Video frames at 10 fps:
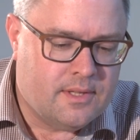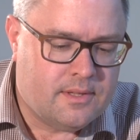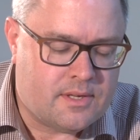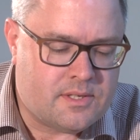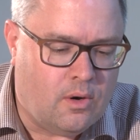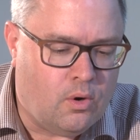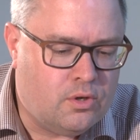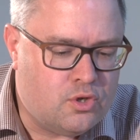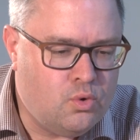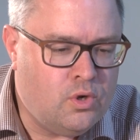dass auch
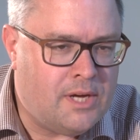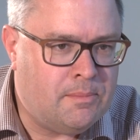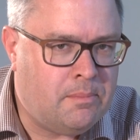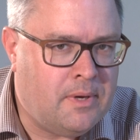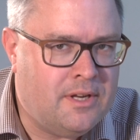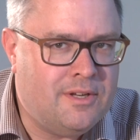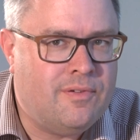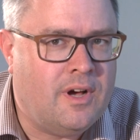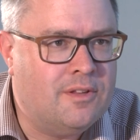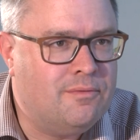Schüler immer mehr in die
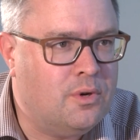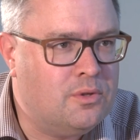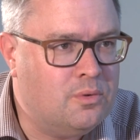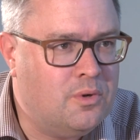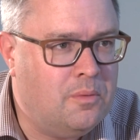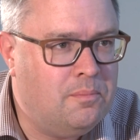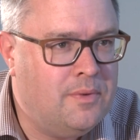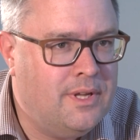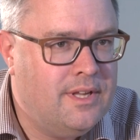Verantwortung kommen.